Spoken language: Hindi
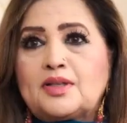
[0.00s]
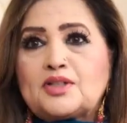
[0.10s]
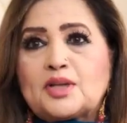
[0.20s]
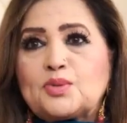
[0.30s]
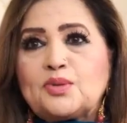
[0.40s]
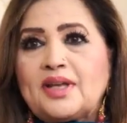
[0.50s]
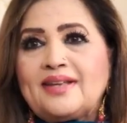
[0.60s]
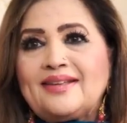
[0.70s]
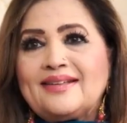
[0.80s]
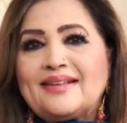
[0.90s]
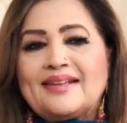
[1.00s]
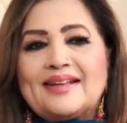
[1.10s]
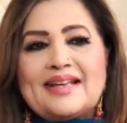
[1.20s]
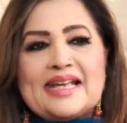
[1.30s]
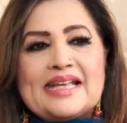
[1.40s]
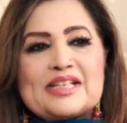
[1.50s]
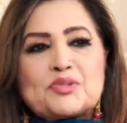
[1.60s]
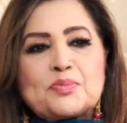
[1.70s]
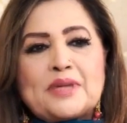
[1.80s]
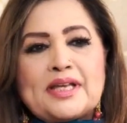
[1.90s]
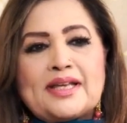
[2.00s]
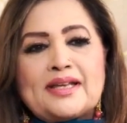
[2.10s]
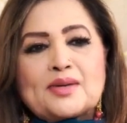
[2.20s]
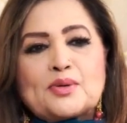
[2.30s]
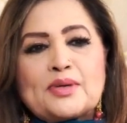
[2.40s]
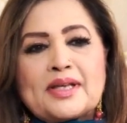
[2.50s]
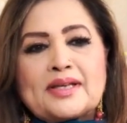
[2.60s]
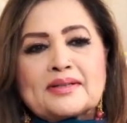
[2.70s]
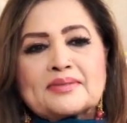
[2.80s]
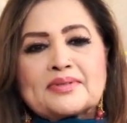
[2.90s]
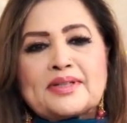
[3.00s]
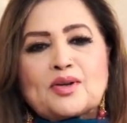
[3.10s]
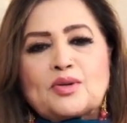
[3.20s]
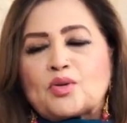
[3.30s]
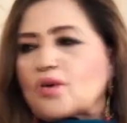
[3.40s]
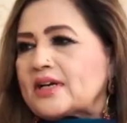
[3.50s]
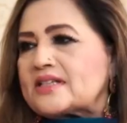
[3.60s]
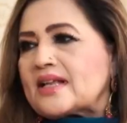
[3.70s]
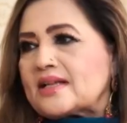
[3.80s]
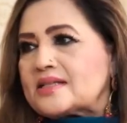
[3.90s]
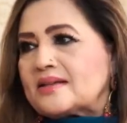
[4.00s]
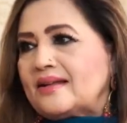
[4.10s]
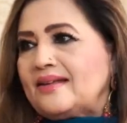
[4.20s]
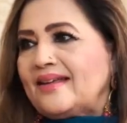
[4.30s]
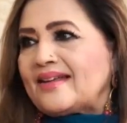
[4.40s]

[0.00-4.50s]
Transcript: ये जादू नहीं इसमें कोई ये कोई रॉकेट साइंस नहीं